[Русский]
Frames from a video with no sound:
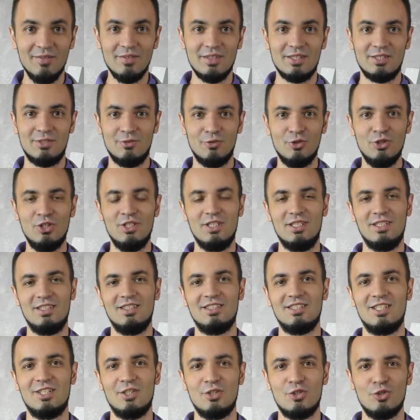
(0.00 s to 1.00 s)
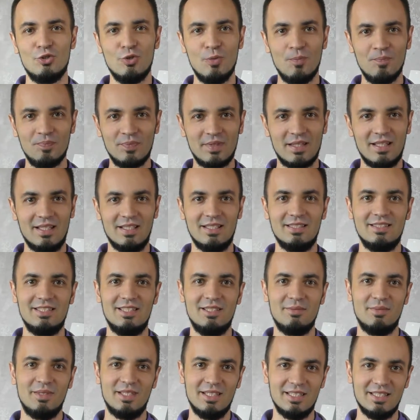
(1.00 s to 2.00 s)
Сегодня я расскажу, как
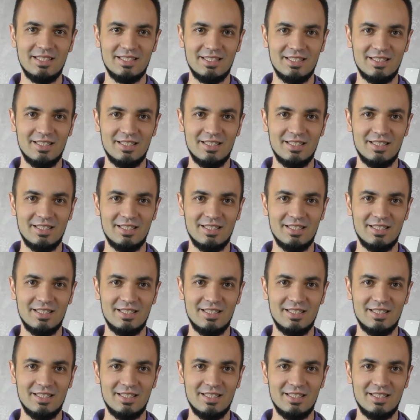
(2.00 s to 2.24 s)
занимаясь